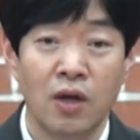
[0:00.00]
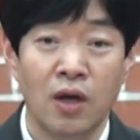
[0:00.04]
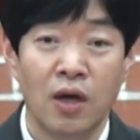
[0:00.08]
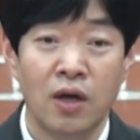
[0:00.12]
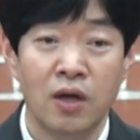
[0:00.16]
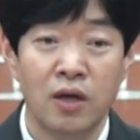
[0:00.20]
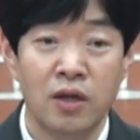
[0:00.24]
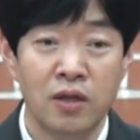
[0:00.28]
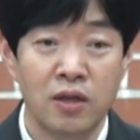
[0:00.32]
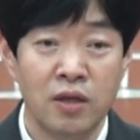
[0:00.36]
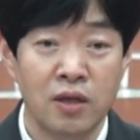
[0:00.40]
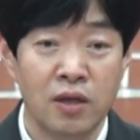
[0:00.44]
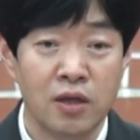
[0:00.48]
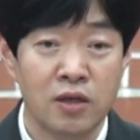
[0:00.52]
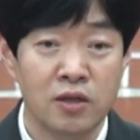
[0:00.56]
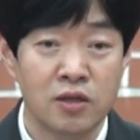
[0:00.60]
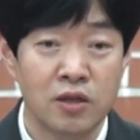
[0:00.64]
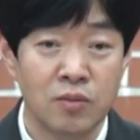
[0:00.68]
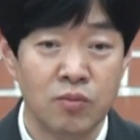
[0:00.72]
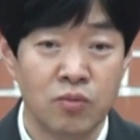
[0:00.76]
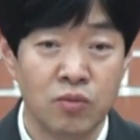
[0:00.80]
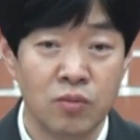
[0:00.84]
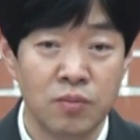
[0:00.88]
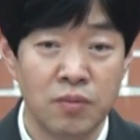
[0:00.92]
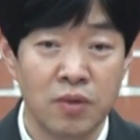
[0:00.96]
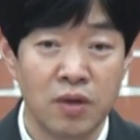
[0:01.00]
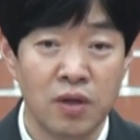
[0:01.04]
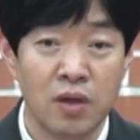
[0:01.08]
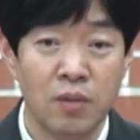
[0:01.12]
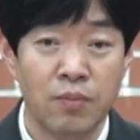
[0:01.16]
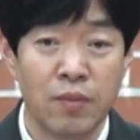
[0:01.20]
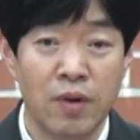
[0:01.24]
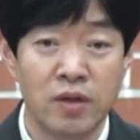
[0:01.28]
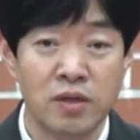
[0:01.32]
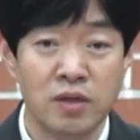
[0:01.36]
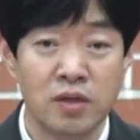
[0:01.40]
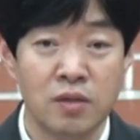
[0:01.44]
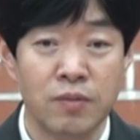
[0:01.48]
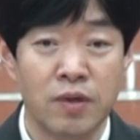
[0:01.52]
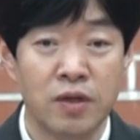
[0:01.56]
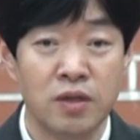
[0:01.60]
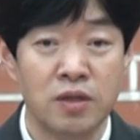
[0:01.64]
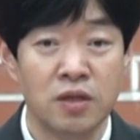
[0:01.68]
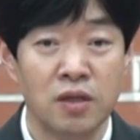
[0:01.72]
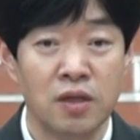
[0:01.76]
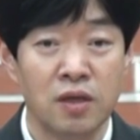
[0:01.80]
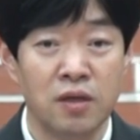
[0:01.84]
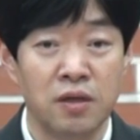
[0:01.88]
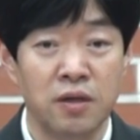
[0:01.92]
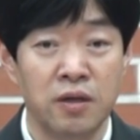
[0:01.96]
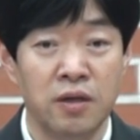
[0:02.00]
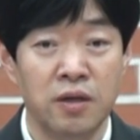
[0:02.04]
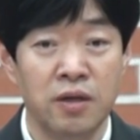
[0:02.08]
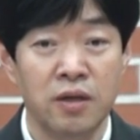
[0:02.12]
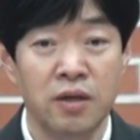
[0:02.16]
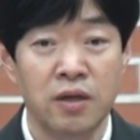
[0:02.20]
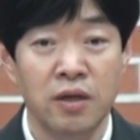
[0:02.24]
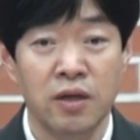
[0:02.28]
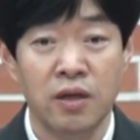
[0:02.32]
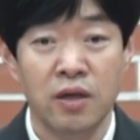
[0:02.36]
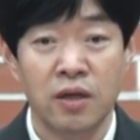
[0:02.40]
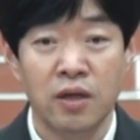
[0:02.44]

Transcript: 하나님께서 분명히 말씀하시기를